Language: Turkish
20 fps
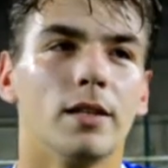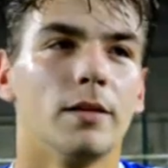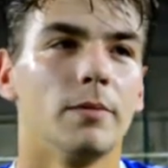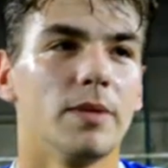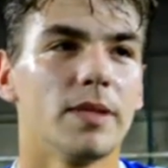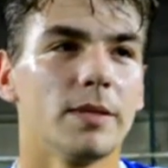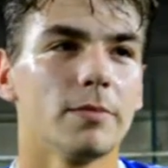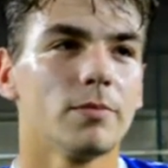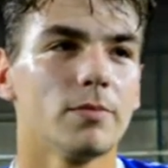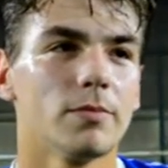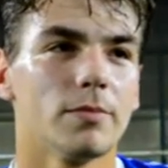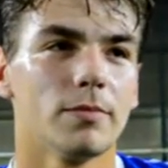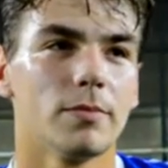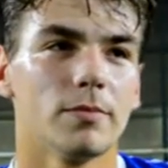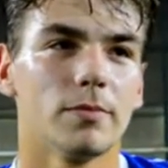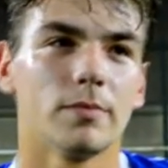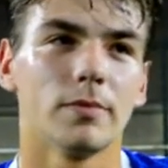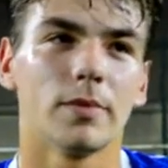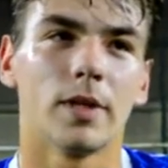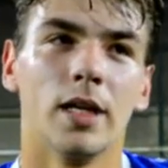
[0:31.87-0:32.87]
Bunlara Bizim-
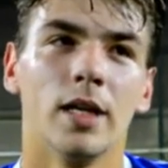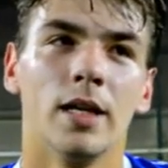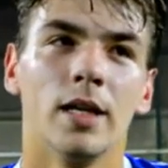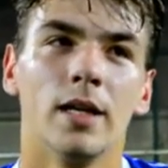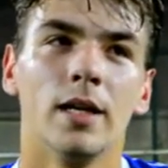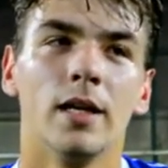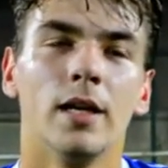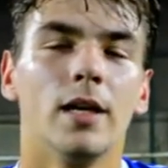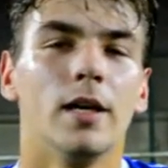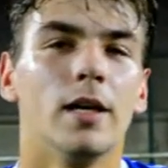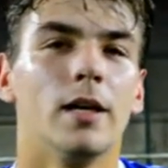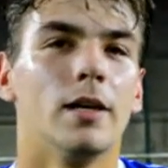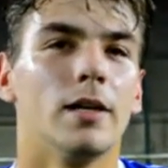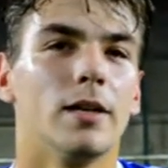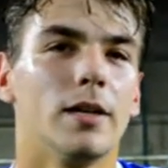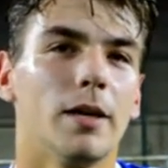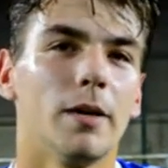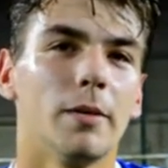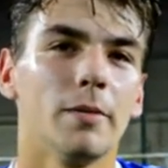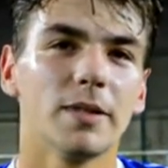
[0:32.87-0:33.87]
söylemek istediğiniz bir şey var mı?
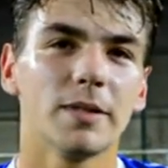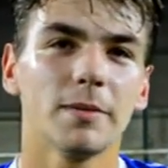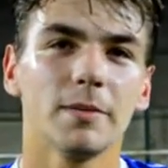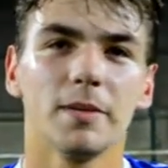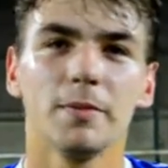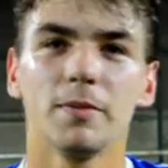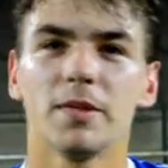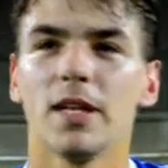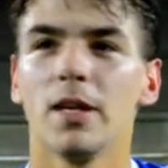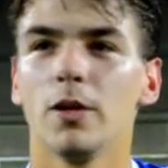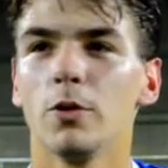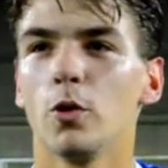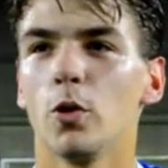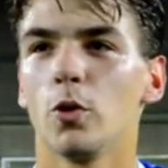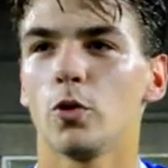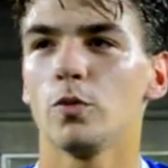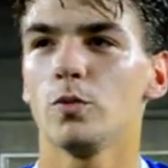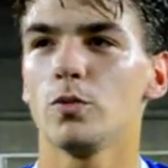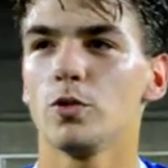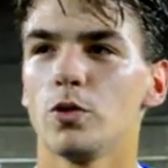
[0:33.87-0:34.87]
Bizim kimseden
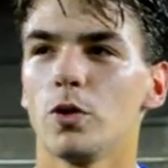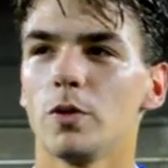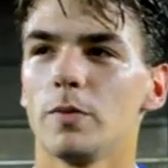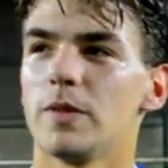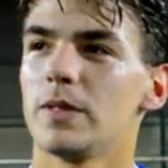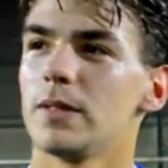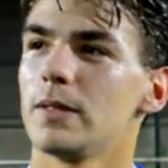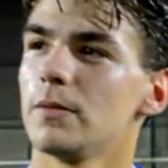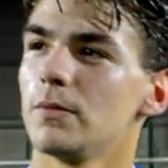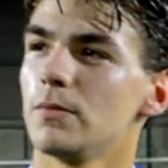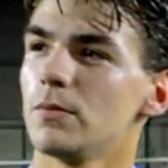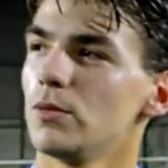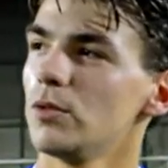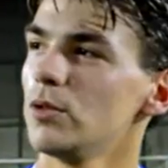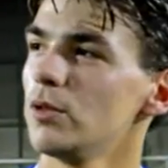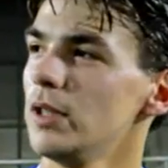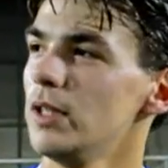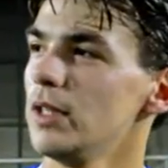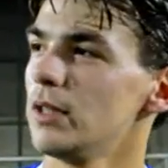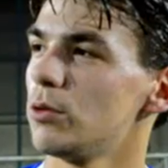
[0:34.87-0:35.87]
korkumuz yok. Biz
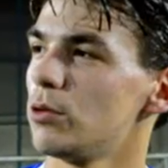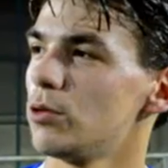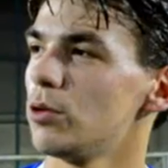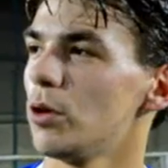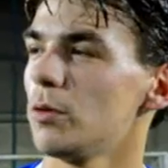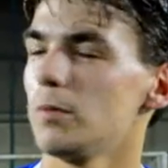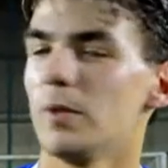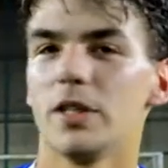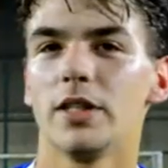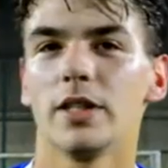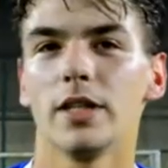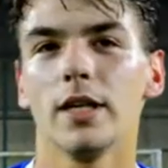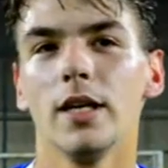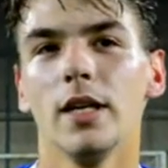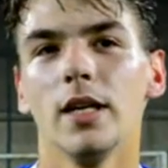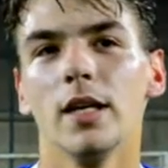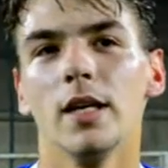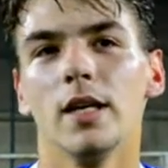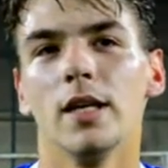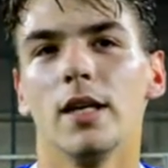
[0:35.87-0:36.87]
bu ilk 3-4 maçı
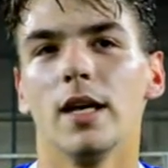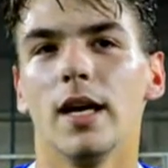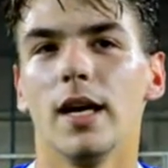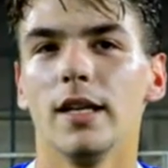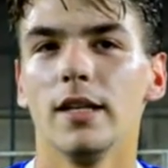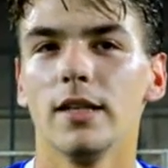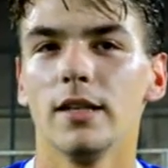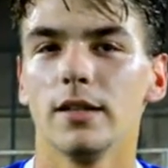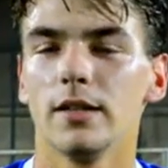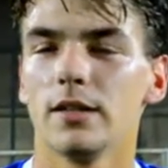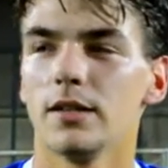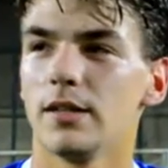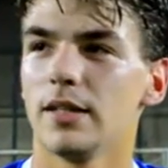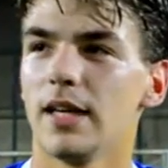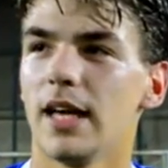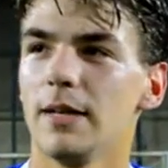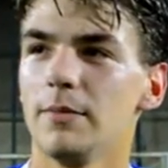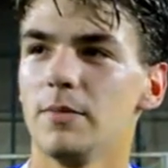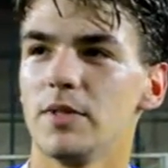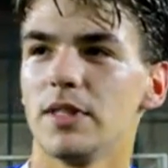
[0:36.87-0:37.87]
yani
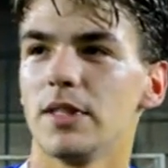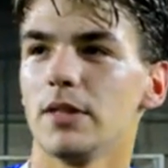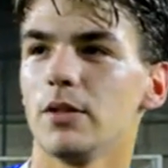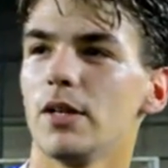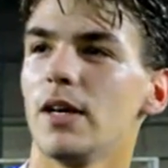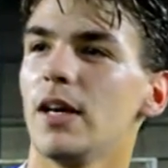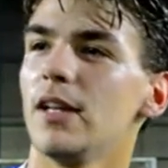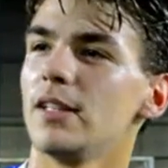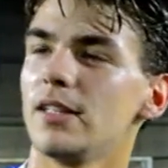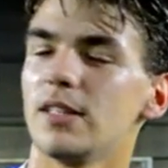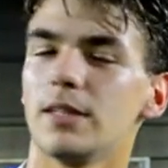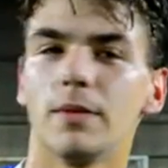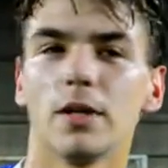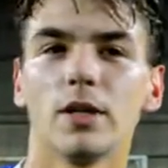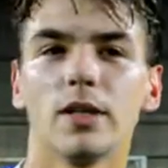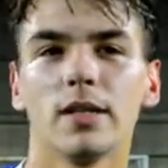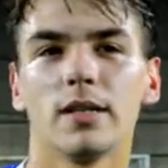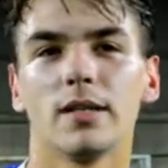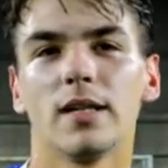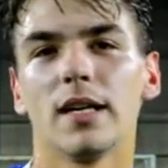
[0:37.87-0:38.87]
kendimizi
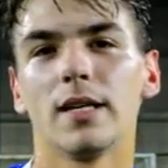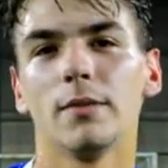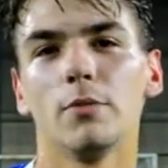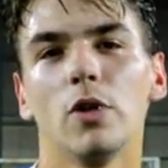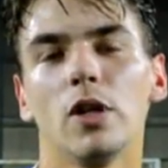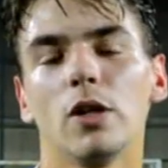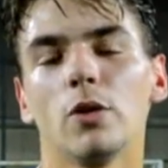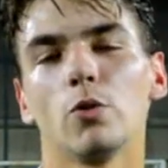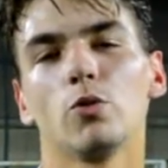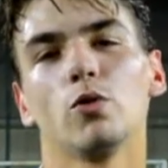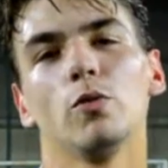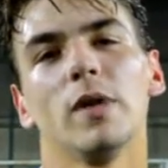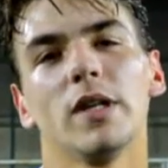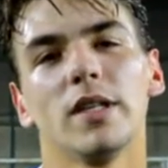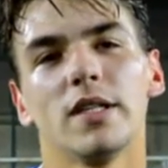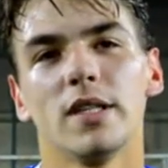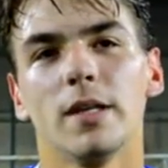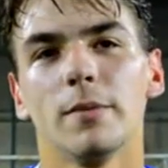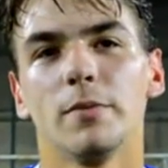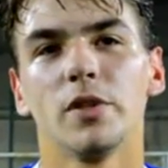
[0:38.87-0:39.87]
alıştırmak, takım olarak
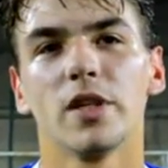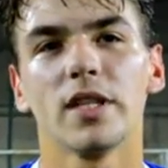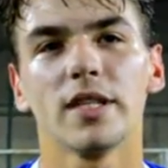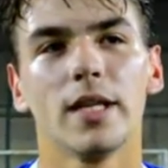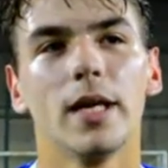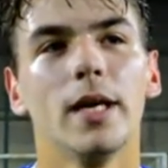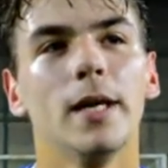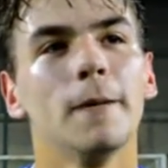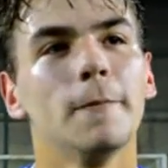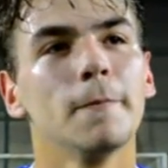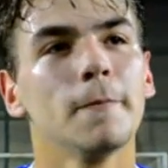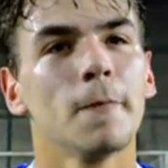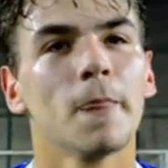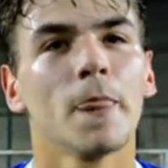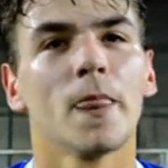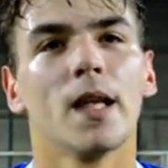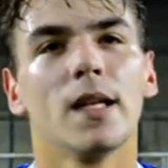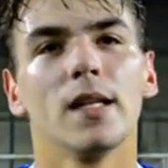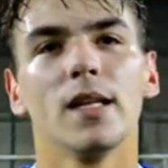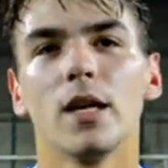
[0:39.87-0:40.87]
oturmak için yapacağız.
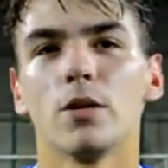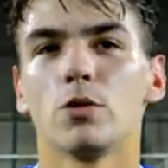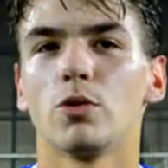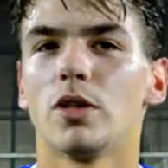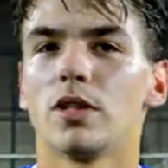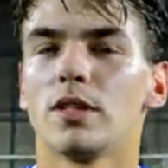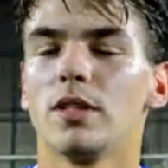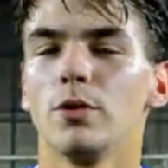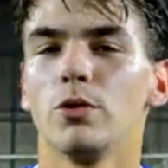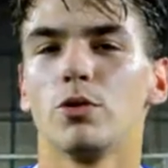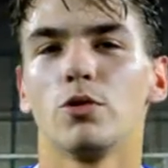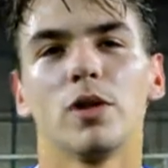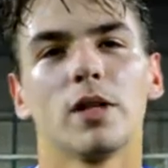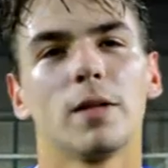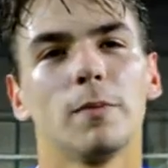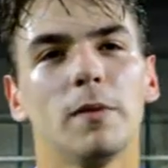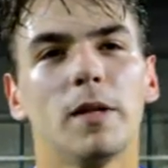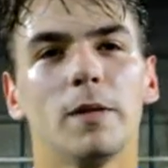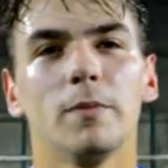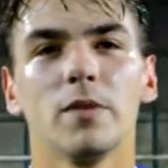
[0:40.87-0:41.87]
Daha sonrasında güçlü
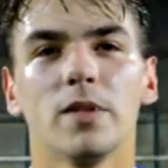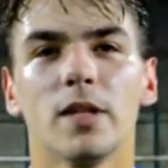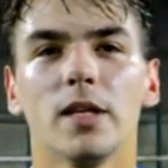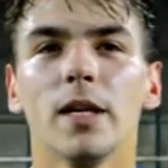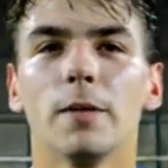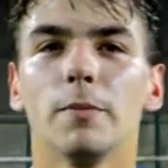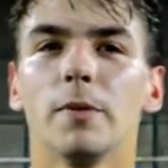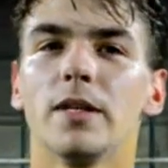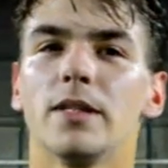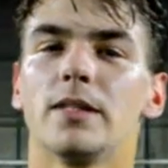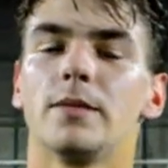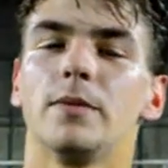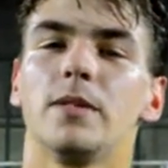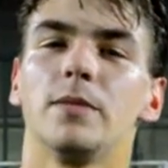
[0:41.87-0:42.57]
rakiplerimizle de yaparız.